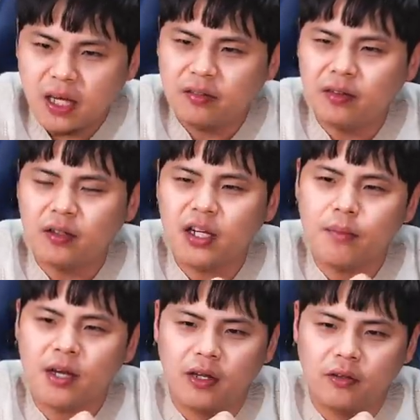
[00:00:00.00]

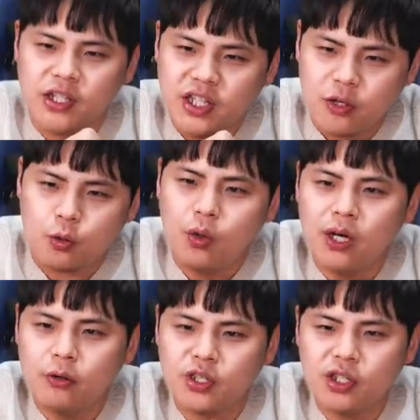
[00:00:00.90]
아이스크림이라서 이게
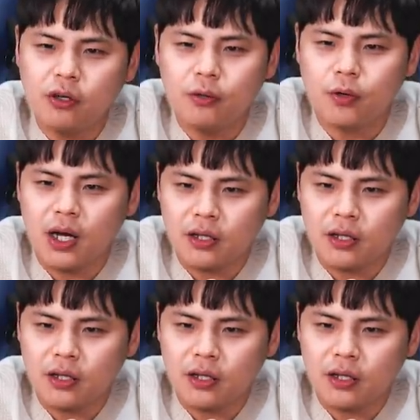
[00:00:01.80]
좋아요 싫어요가